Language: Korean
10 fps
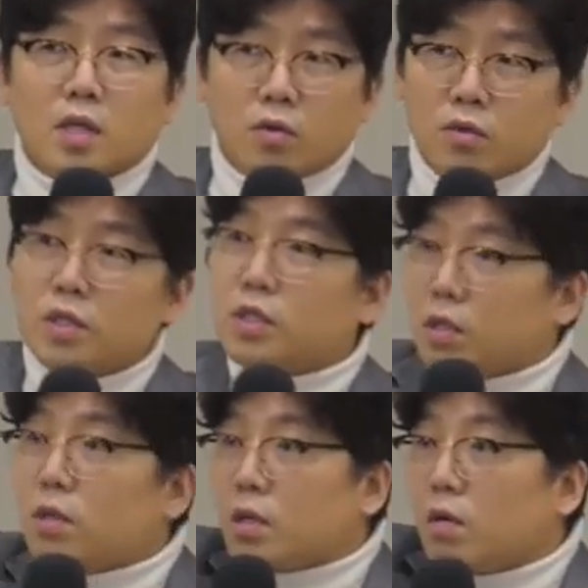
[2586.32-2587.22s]
살고 있는
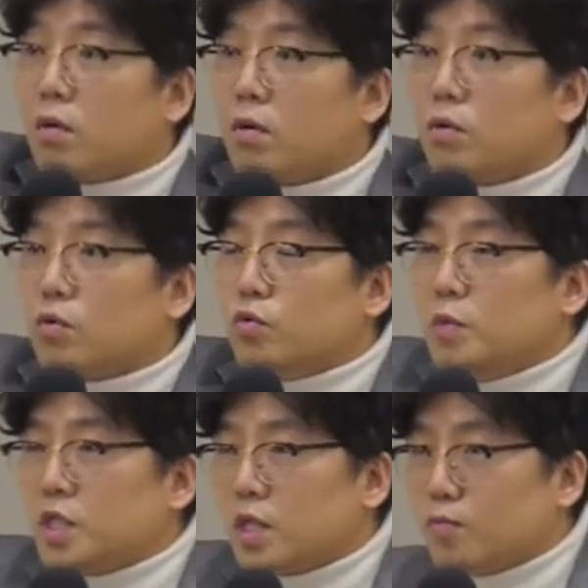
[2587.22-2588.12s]
지역이요.
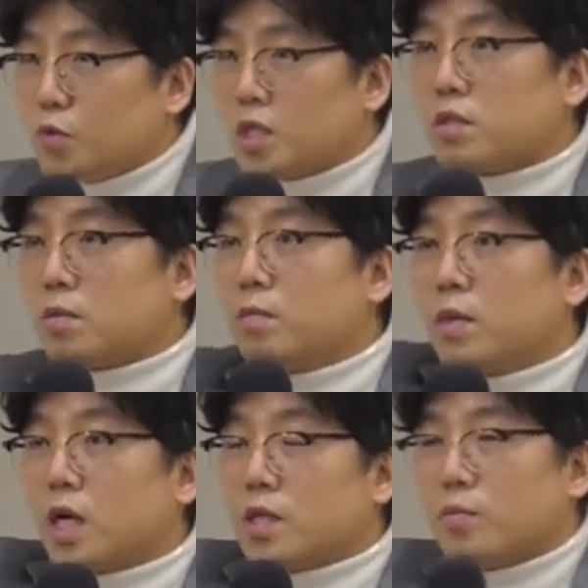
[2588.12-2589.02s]
구미시의 문제점,
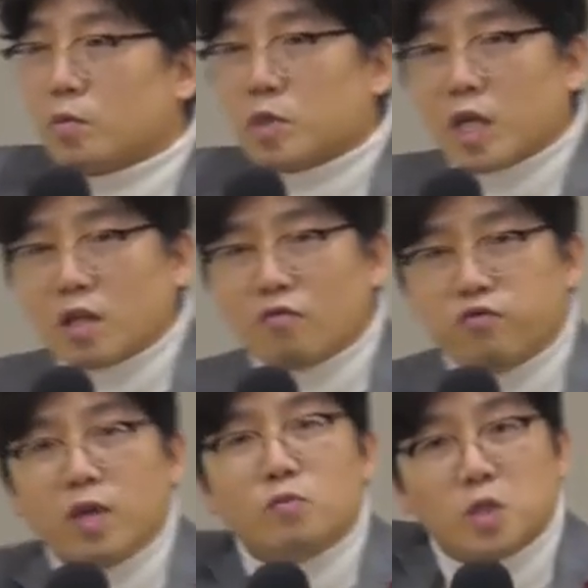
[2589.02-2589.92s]
아니면
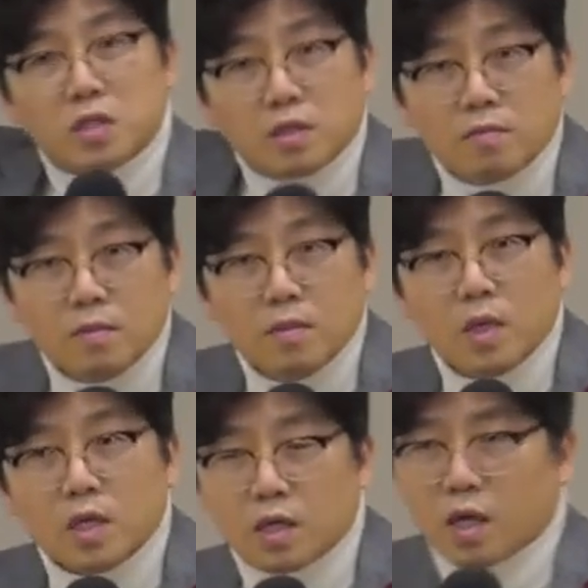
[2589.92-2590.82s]
땡땡구의 문제점,
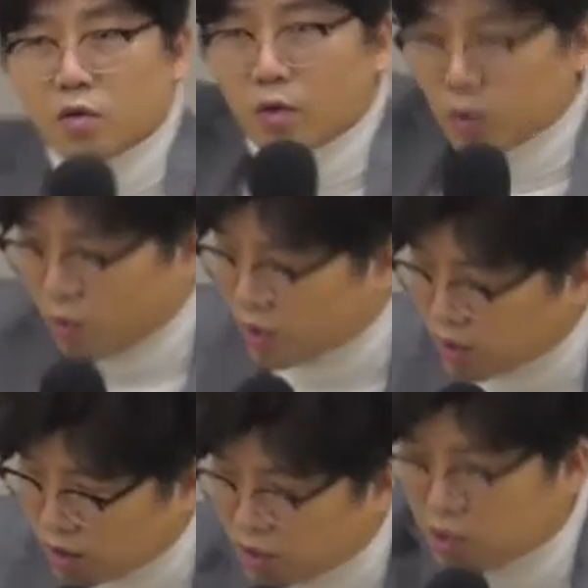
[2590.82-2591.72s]
그 학교가
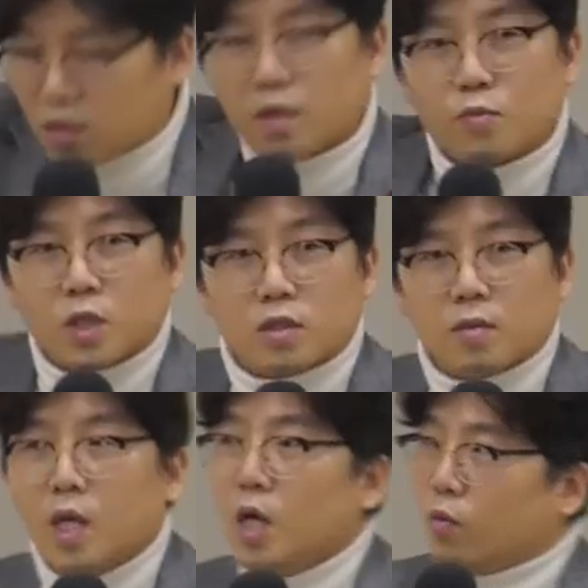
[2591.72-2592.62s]
속해져 있는 지역의
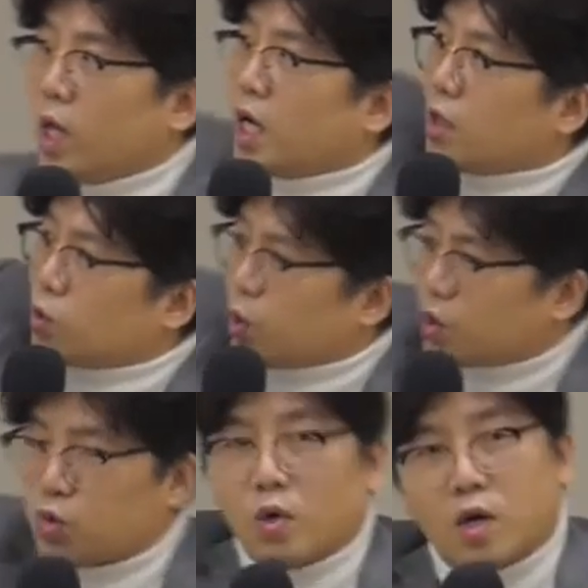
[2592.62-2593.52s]
문제점. 왜
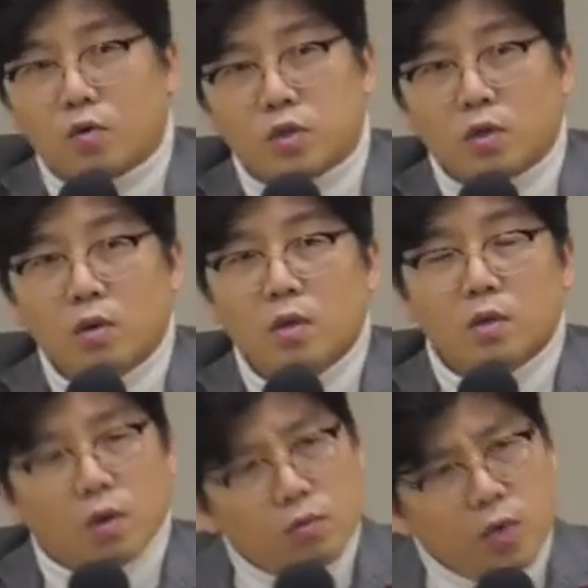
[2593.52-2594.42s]
가로수가 죽어가고 있죠?
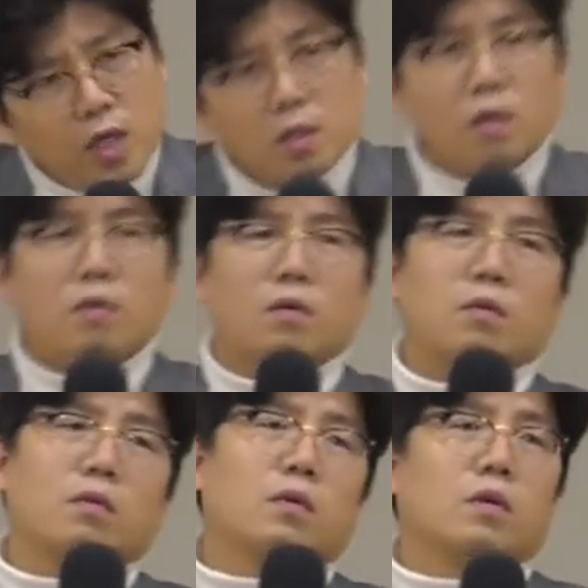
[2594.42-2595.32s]

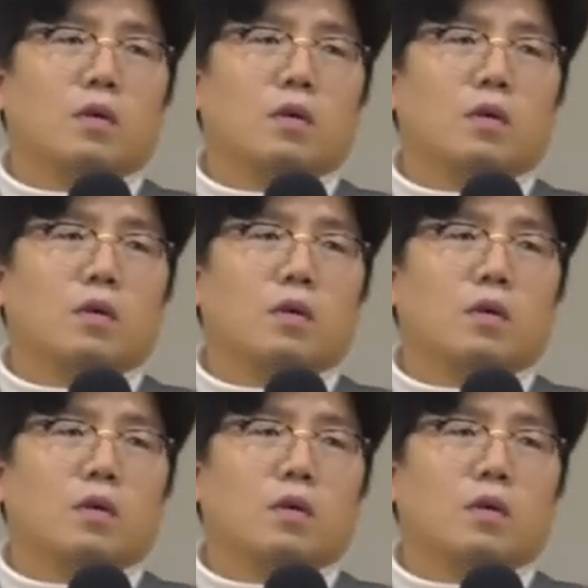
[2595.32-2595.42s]
연구하세요.